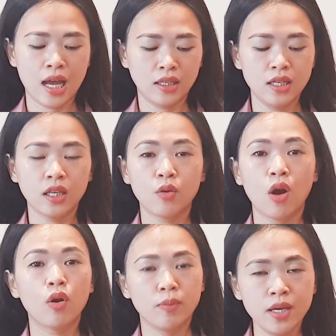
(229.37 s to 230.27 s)
Hà Tĩnh, Thanh Hóa,
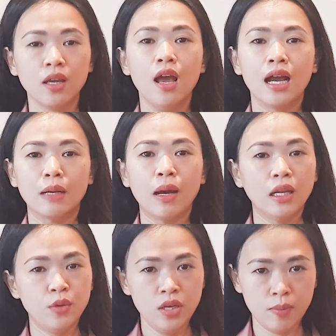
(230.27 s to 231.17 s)
Quảng Bình. Các bạn
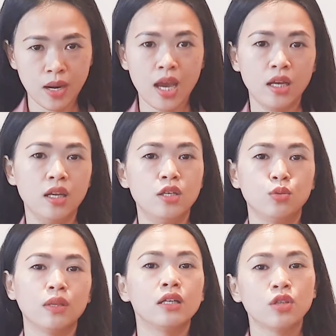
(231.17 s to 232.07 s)
lưu ý điểm này để chúng
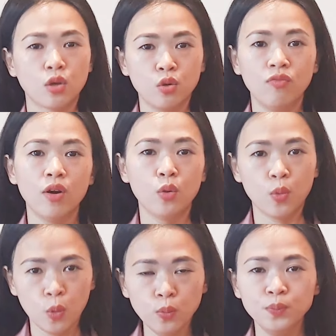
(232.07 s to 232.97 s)
ta chọn đúng và nộp
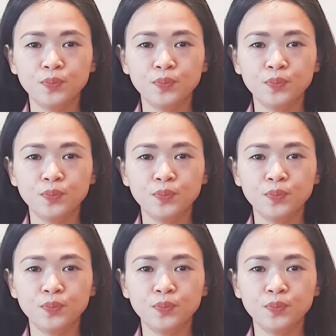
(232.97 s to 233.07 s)
đúng